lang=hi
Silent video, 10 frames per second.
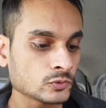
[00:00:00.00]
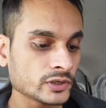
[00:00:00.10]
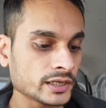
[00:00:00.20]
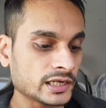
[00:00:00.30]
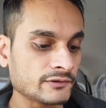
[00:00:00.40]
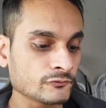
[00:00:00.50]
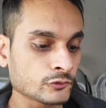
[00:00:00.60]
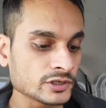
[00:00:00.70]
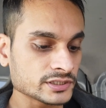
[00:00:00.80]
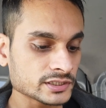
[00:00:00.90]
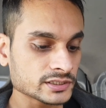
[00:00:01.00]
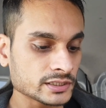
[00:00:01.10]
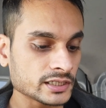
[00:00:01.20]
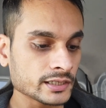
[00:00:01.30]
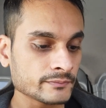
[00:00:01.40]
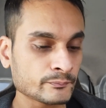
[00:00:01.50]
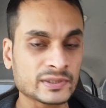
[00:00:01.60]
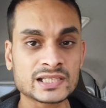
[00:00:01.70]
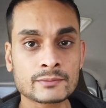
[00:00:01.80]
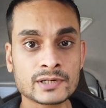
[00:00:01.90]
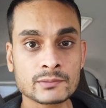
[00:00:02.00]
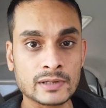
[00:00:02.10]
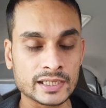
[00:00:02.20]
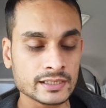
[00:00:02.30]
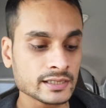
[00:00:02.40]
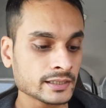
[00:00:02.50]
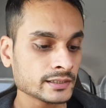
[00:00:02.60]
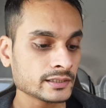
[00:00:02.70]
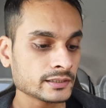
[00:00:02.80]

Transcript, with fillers: हो रहे हैं इलेवन फोर्टी सिक्स ठीक है पंद्रह मिनट बाकी हैं